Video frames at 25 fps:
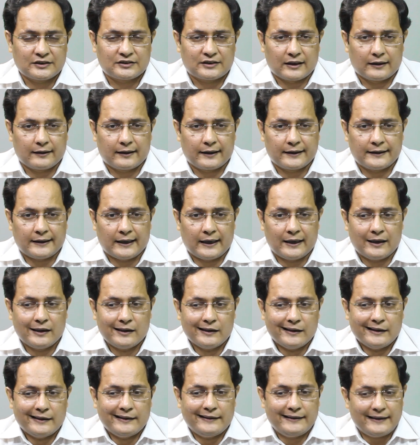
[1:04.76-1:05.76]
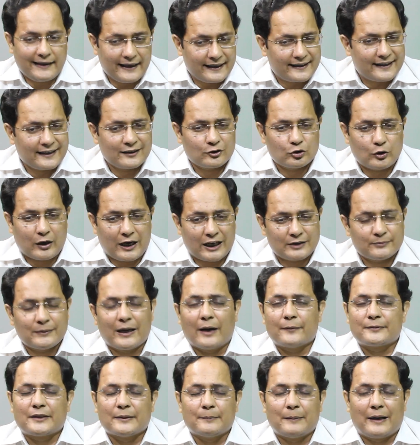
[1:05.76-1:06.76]
जंग चल रही है लेकिन जो आज
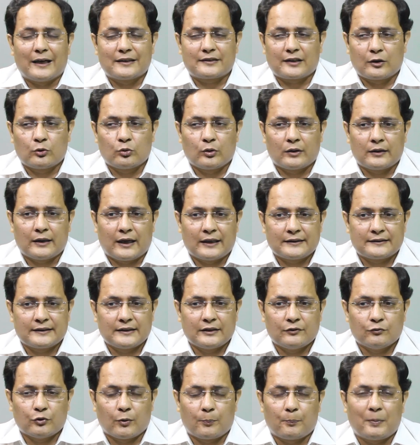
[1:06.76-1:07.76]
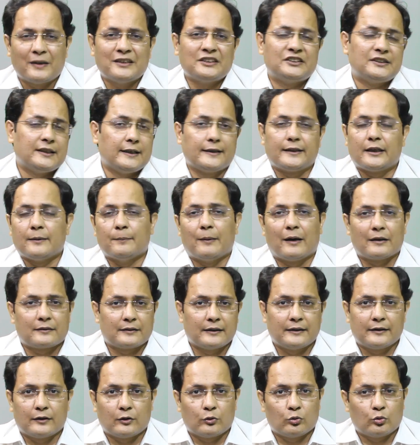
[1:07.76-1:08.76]
मैं आपसे बात करूँगा नाजरीन वो पंचेर की बात
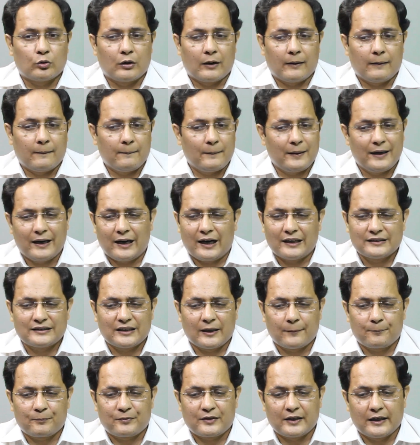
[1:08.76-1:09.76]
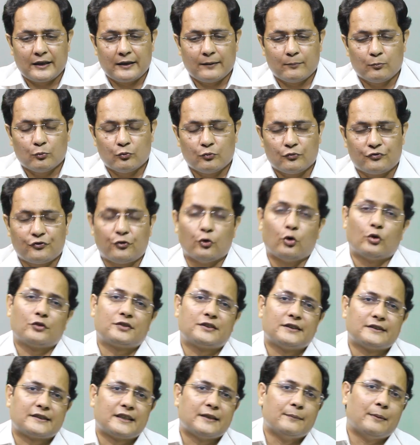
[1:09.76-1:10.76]
नहीं करूँगा मैं आज आपसे
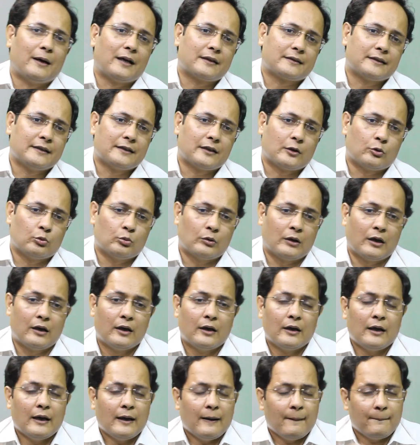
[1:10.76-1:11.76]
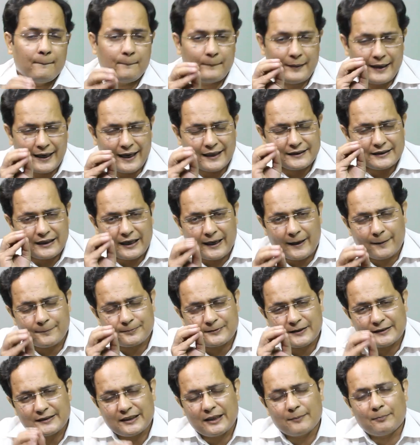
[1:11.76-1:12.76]
फोर्सेस की बात नहीं करूँगा मैं आज
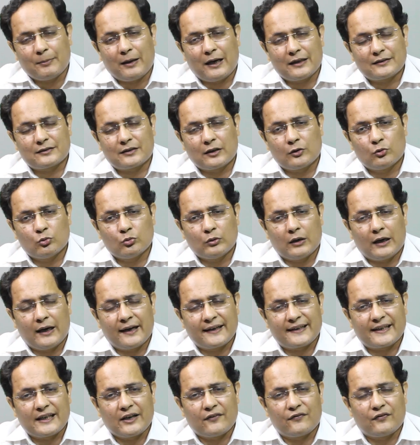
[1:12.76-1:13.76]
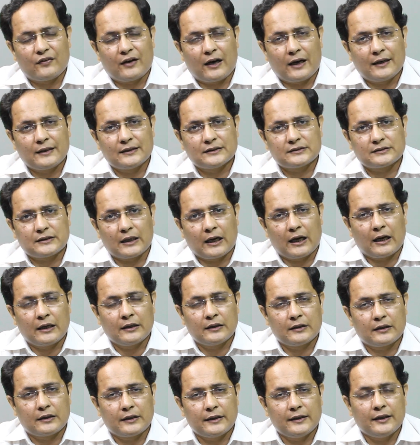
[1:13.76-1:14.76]
आपसे ये बात करूँगा कि
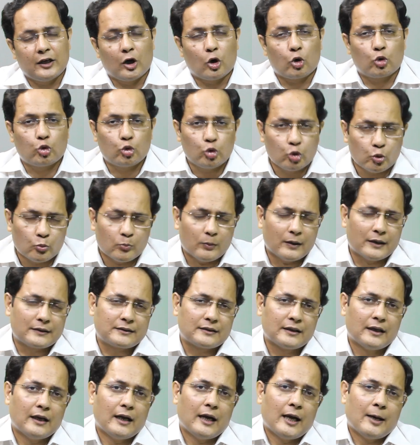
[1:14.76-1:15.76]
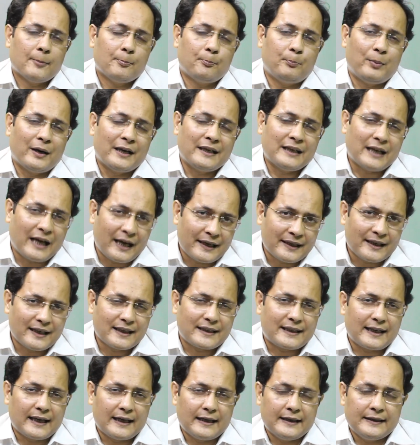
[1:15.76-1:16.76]
अफ़गानिस्तान की हुकूमत
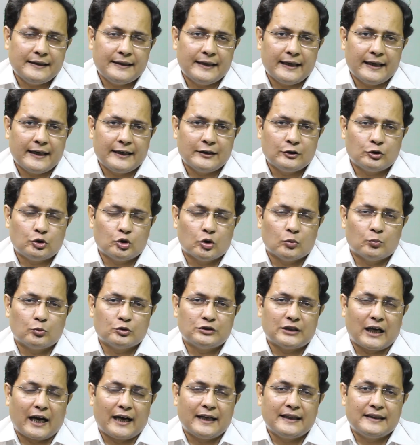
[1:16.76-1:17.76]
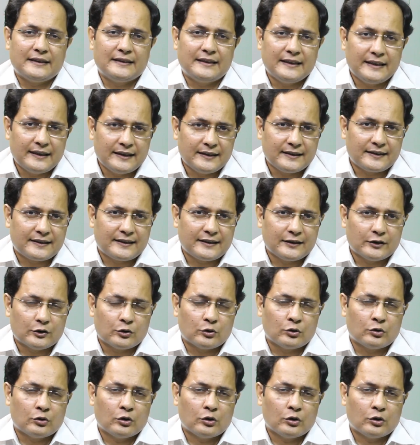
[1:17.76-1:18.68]
बनाने के लिए जो मुजाहिदीन की